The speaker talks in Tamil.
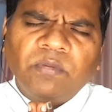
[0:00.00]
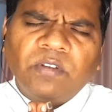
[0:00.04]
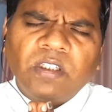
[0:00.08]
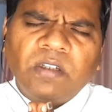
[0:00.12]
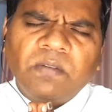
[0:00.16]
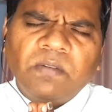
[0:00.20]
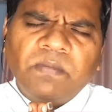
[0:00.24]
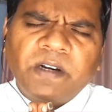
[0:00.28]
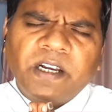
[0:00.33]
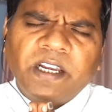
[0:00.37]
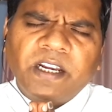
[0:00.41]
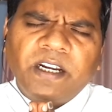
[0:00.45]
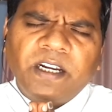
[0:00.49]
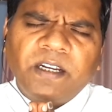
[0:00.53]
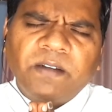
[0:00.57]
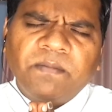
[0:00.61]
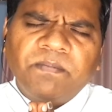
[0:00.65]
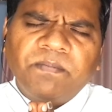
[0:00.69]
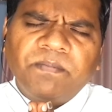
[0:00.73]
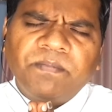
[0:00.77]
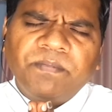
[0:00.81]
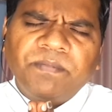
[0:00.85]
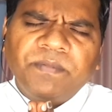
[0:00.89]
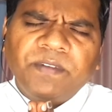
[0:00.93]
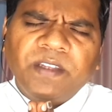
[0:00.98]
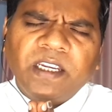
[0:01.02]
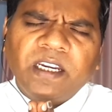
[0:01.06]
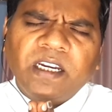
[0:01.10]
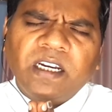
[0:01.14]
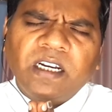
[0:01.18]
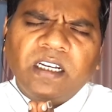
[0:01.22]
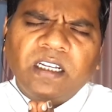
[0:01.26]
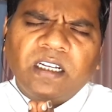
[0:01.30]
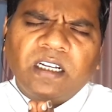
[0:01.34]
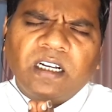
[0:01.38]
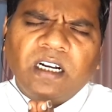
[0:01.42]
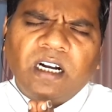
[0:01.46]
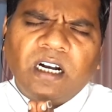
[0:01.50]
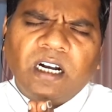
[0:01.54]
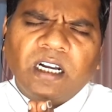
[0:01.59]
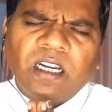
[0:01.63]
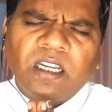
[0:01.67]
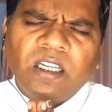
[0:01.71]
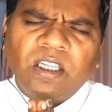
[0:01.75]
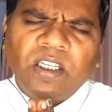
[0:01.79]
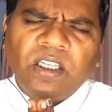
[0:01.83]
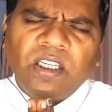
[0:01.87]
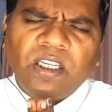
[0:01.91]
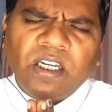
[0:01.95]
திருமகனிடம் எங்களுக்காக
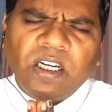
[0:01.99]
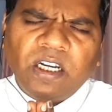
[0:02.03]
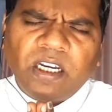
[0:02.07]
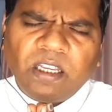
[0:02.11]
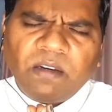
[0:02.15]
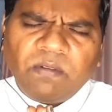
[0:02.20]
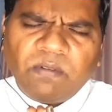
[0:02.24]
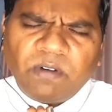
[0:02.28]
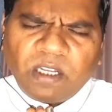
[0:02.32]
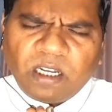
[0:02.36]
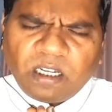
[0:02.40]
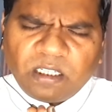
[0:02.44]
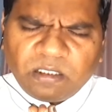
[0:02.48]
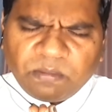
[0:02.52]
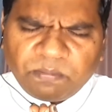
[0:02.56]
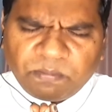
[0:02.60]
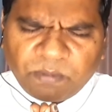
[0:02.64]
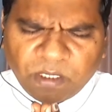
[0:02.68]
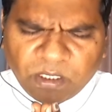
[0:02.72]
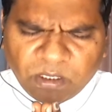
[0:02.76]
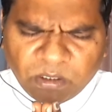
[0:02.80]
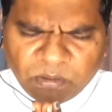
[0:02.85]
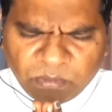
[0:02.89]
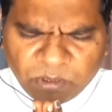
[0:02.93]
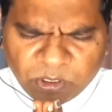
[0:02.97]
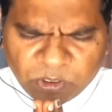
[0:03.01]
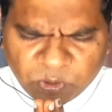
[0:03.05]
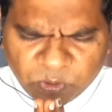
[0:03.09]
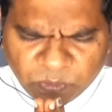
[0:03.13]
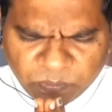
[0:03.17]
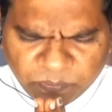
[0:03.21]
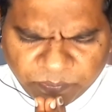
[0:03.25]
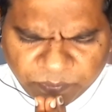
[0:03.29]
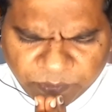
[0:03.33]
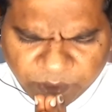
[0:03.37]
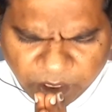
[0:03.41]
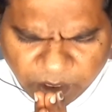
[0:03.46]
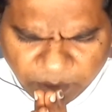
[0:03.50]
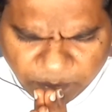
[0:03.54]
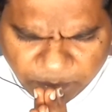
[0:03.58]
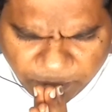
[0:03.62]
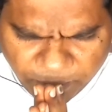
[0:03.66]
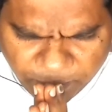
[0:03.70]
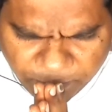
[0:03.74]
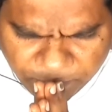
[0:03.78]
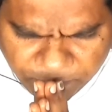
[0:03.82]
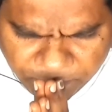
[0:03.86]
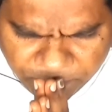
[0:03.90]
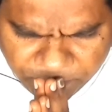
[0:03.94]
இடைவிடாது பிரிந்து பேசும்
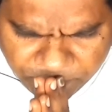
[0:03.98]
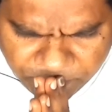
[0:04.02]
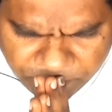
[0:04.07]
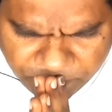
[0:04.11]
ஆமேன்